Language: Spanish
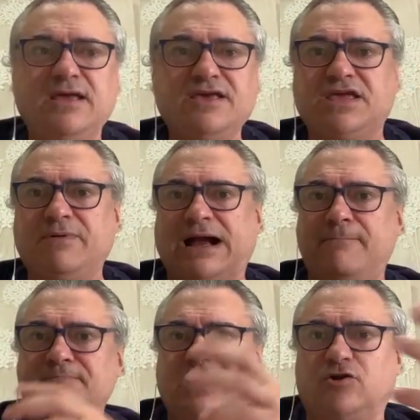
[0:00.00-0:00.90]
y que iba a
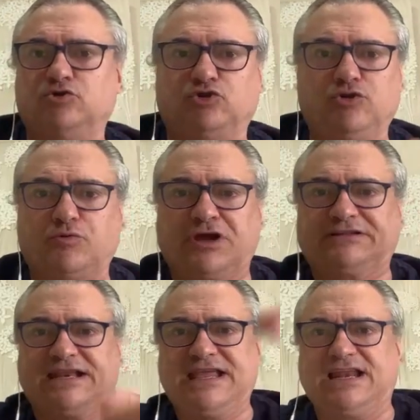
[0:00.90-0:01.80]
cambiarlo todo porque
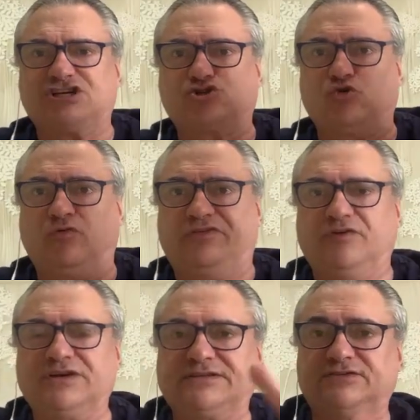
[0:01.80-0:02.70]
tenía las
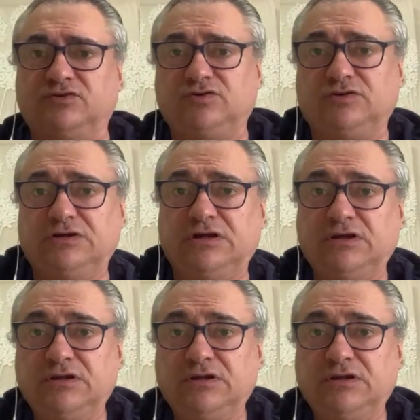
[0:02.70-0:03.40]
soluciones de todo.